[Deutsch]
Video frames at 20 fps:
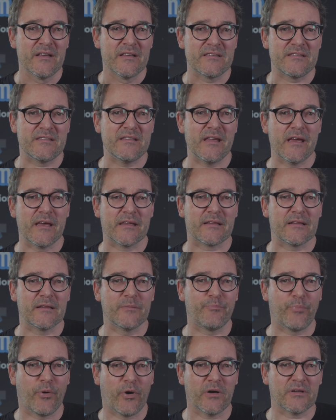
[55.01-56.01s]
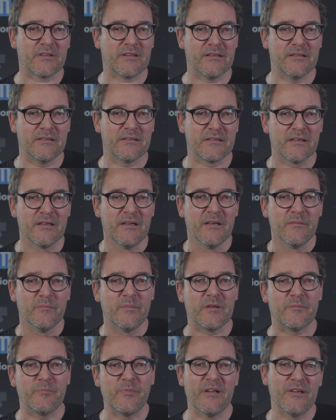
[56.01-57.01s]
Seattle, Portland
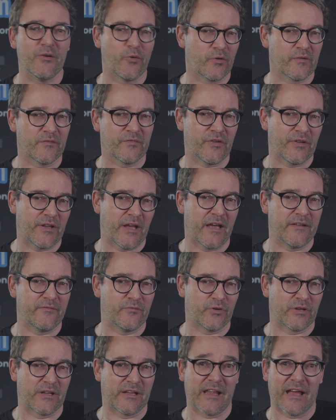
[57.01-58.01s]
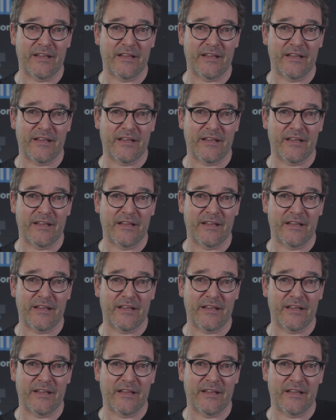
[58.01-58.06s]
mit Millionen von Einwohnern sondern